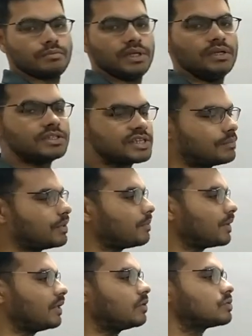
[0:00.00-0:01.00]
भिन्न चैप्टर
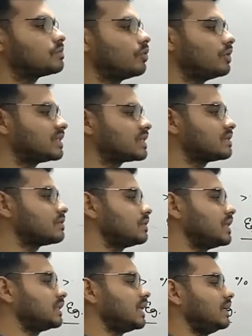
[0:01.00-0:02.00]
पढ़ेंगे उसमें और डिस्कस हो
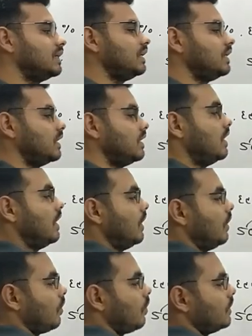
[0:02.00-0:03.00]
जाता है ठीक है
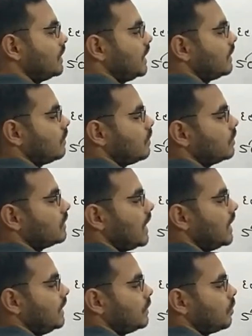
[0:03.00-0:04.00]
और ये तो होता
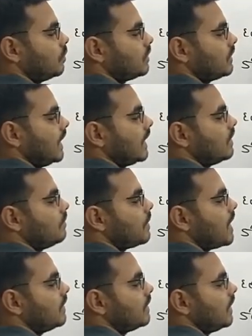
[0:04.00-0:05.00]
है टेकन
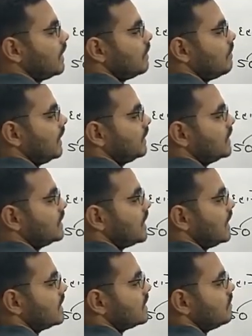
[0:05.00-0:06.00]
पार्ट अगर बात की
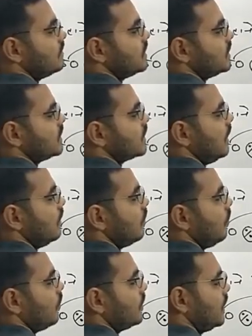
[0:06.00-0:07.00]
जाए किसी भी चीज का
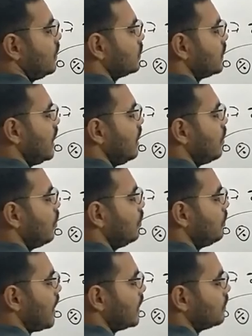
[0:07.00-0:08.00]
और ये होता है
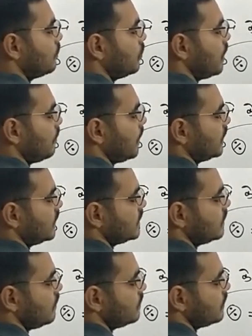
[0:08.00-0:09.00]
होल पार्ट पूरा पार्ट
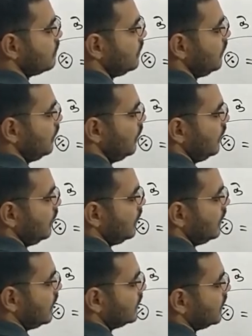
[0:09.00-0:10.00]
किसी में से भी
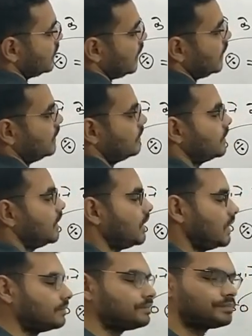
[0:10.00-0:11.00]
लिया जाता है ठीक है